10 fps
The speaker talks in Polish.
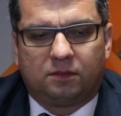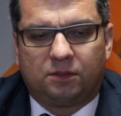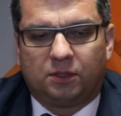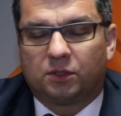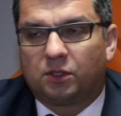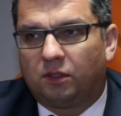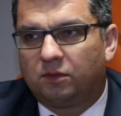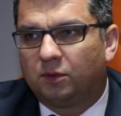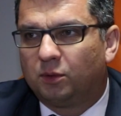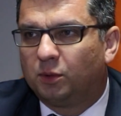
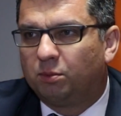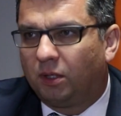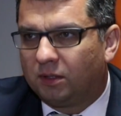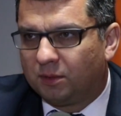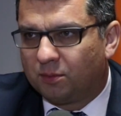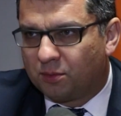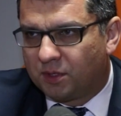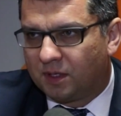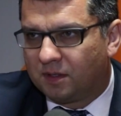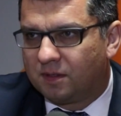wyjątkowo ulubionym
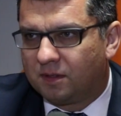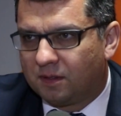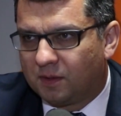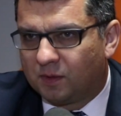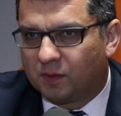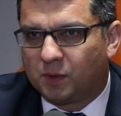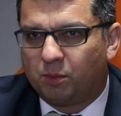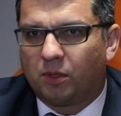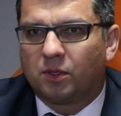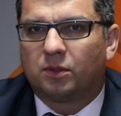przez e,
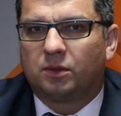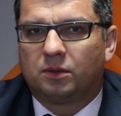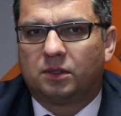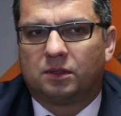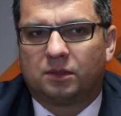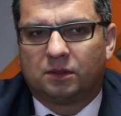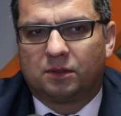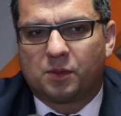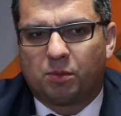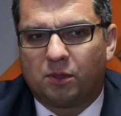sporo,
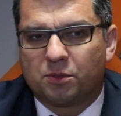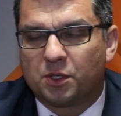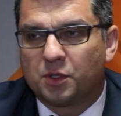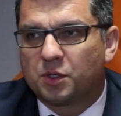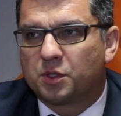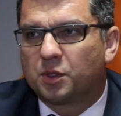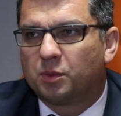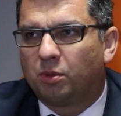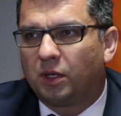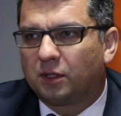e, sporą część
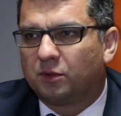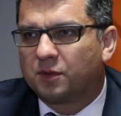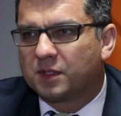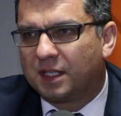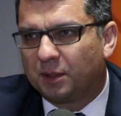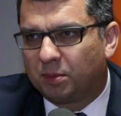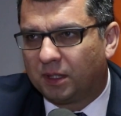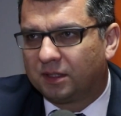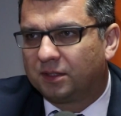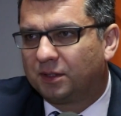Polaków w
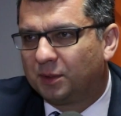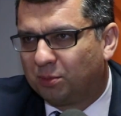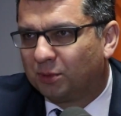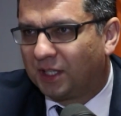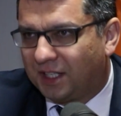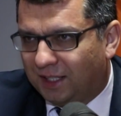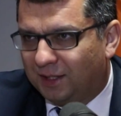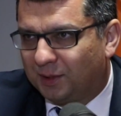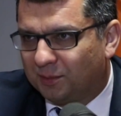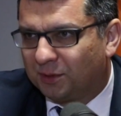sklepie typu
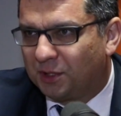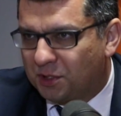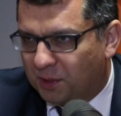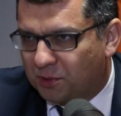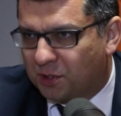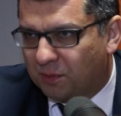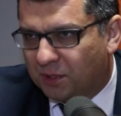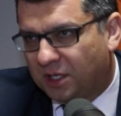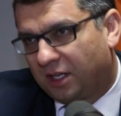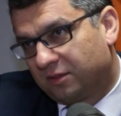Decathlon, bo też się
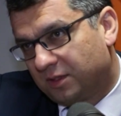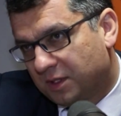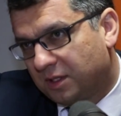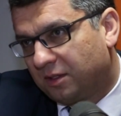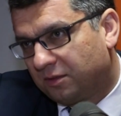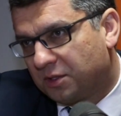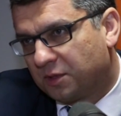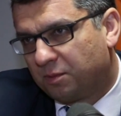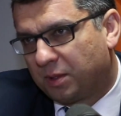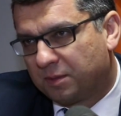przymierzano, więc kto wie,
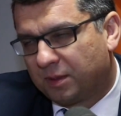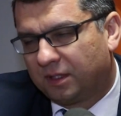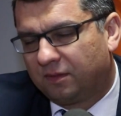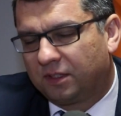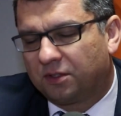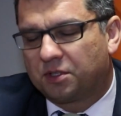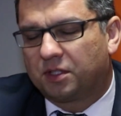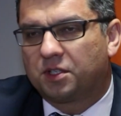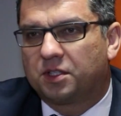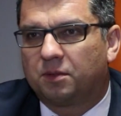czy w perspektywie to się
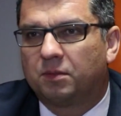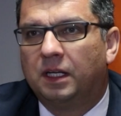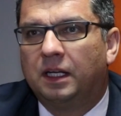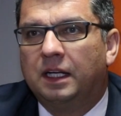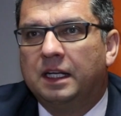też tam No taka